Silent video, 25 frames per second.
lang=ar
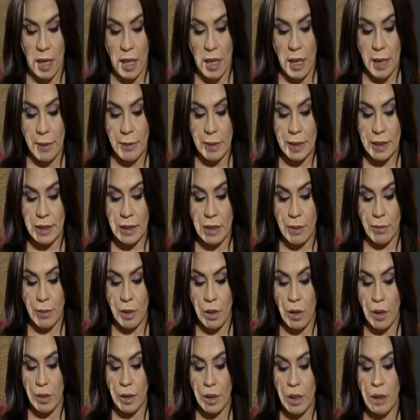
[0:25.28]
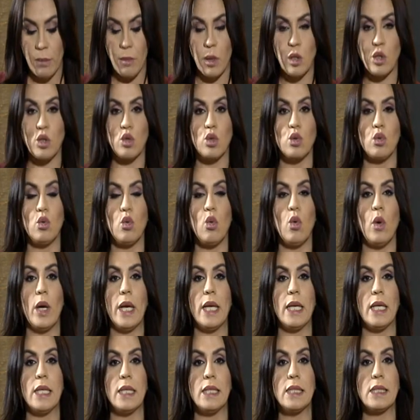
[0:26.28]
باستمرار المشروع
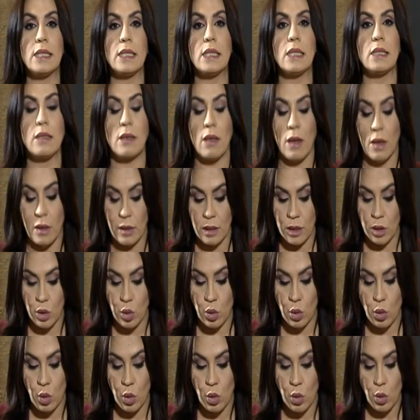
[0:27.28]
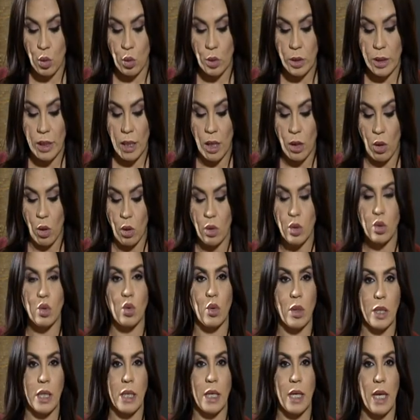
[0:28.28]
الاستيطاني الصهيوني
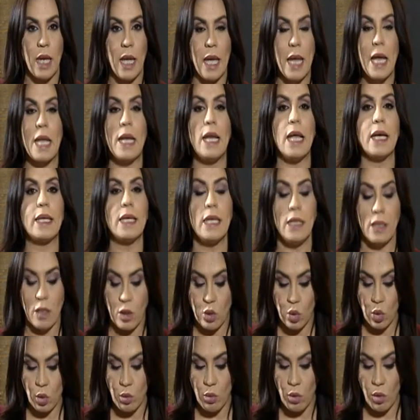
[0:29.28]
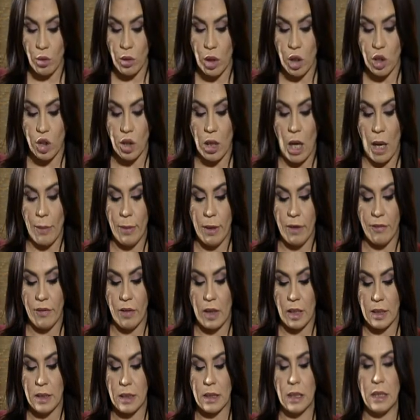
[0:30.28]
العنصري لكن صمود الشعب
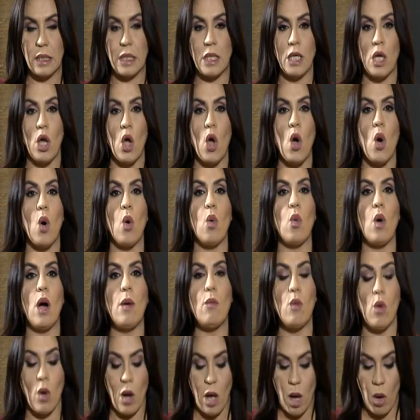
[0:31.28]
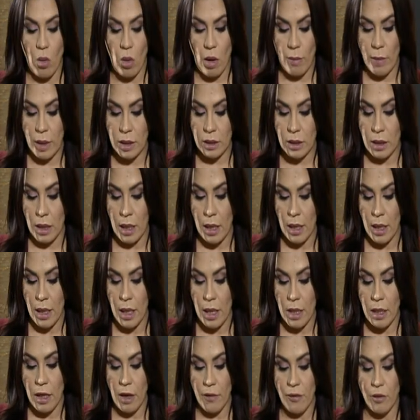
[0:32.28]
الفلسطيني ومقاومته
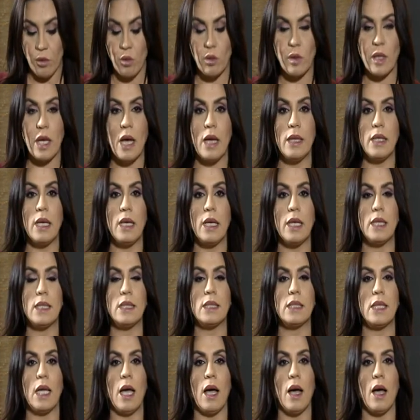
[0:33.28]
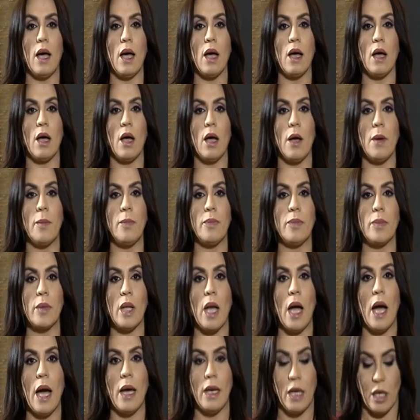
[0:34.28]
يفرضان الاستحقاق
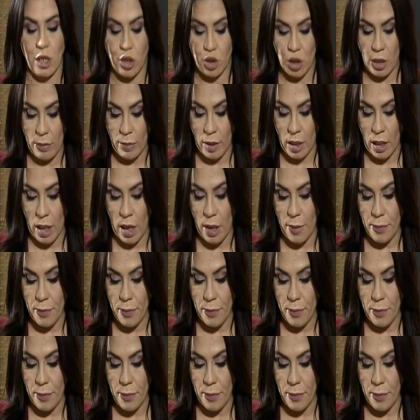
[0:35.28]
على الجميع